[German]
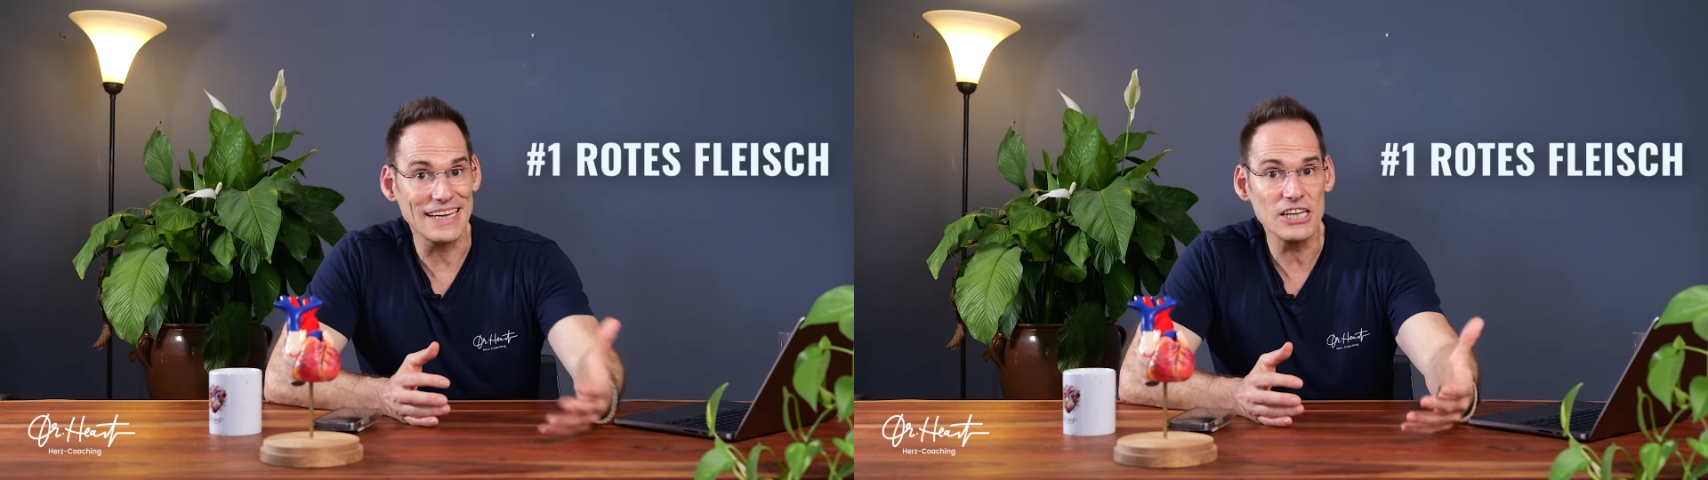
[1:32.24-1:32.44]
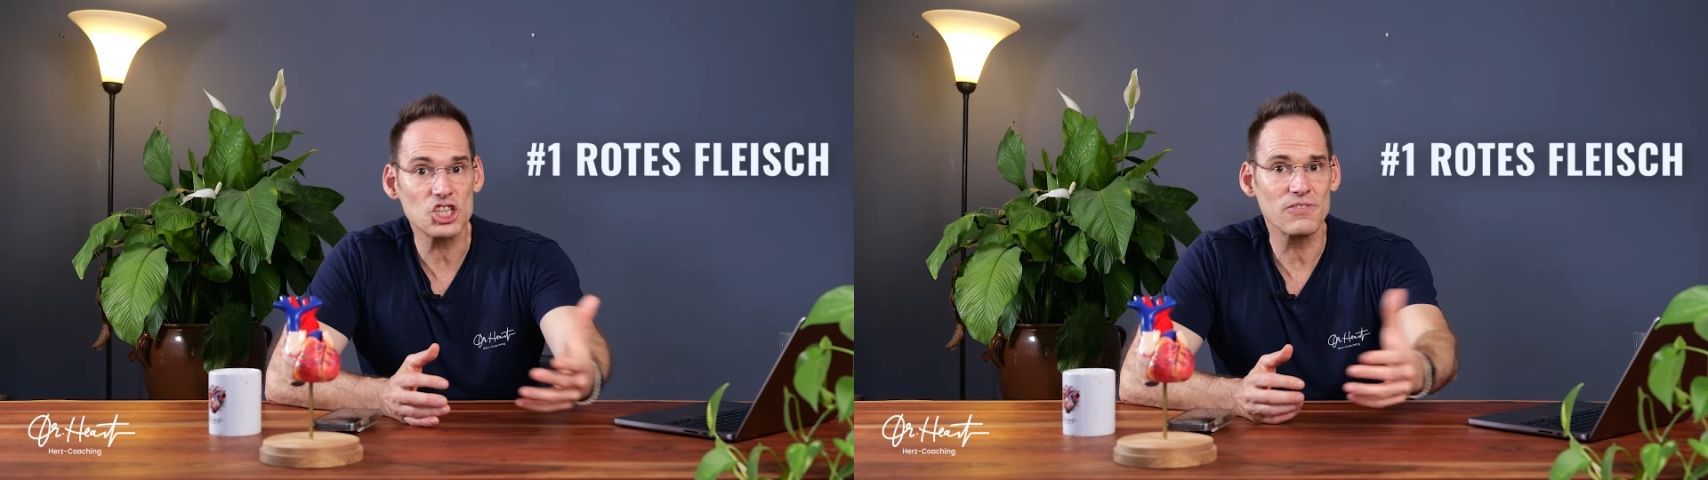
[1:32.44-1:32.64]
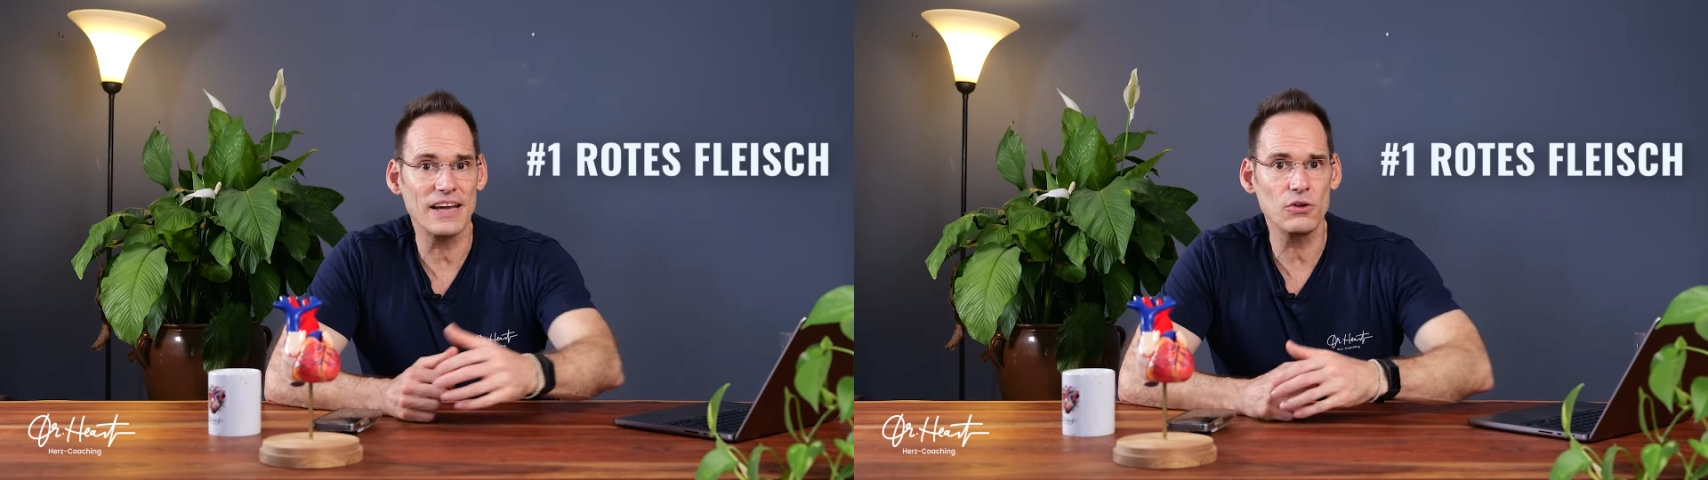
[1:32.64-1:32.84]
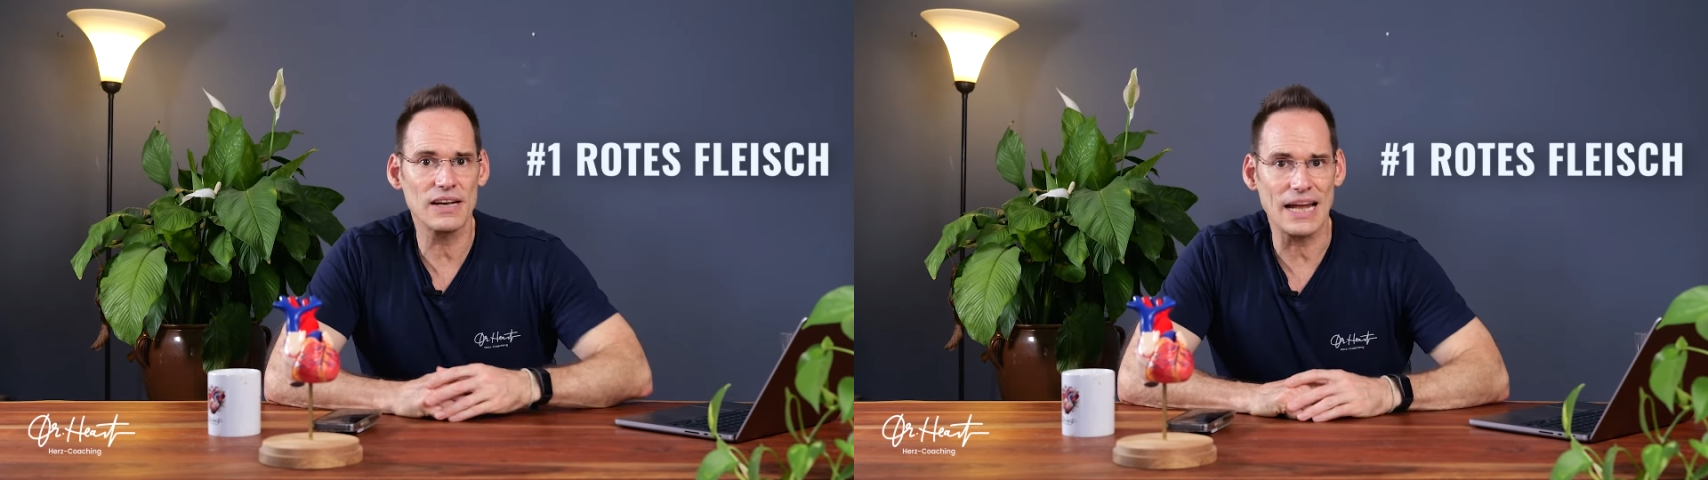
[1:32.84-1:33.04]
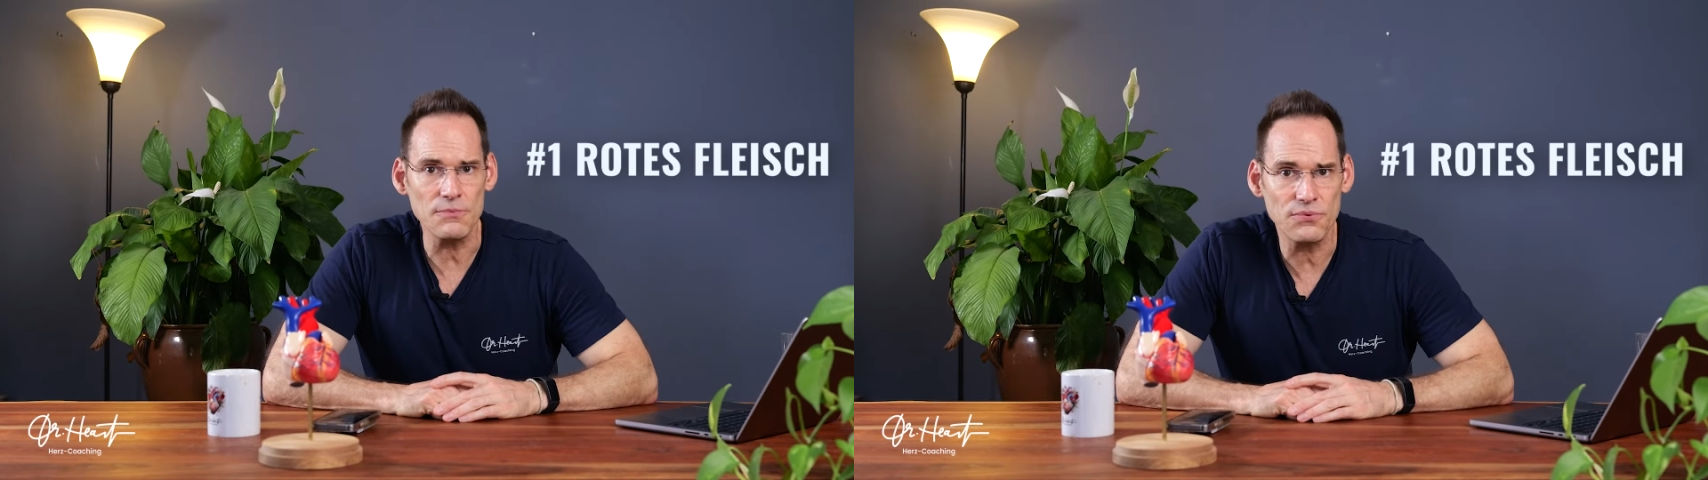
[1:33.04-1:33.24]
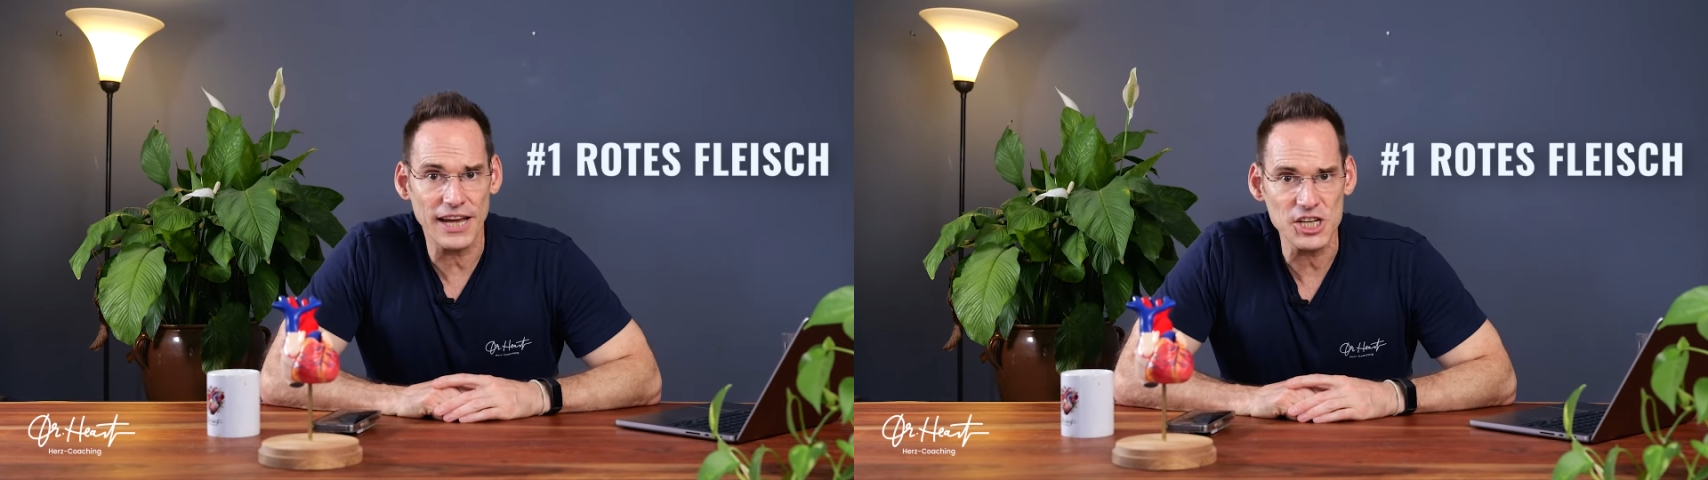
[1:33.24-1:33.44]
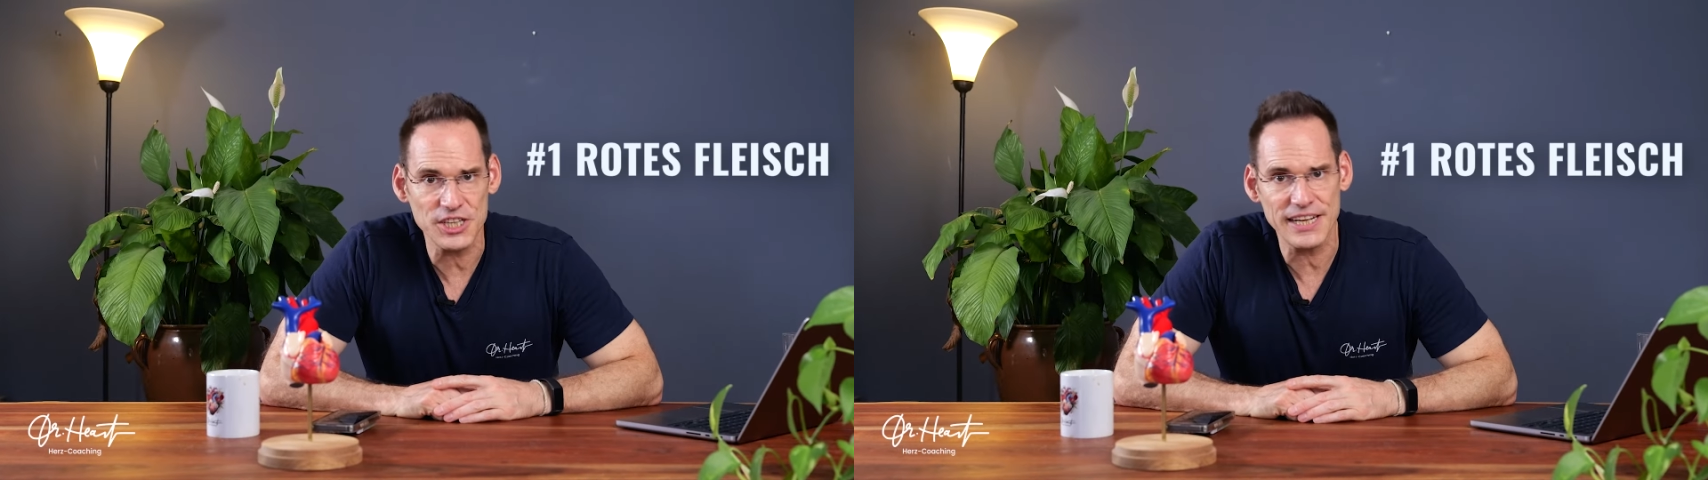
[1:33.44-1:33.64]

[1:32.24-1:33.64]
Rind, Schwein und Lammfleisch